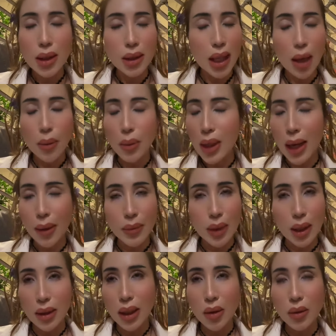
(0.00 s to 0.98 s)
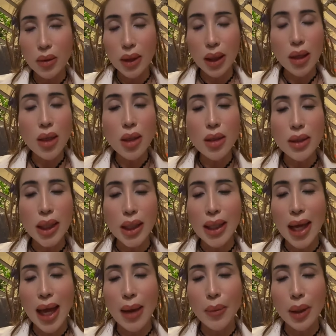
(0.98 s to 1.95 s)
người ta không có làm vậy đâu chỉ có người Việt
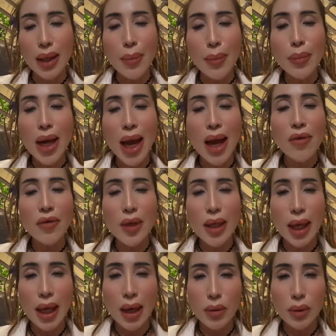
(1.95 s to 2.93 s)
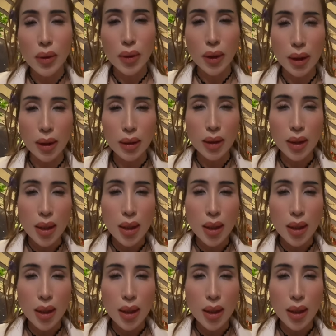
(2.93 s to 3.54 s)
Nam mà đấm đá với nhau thôi à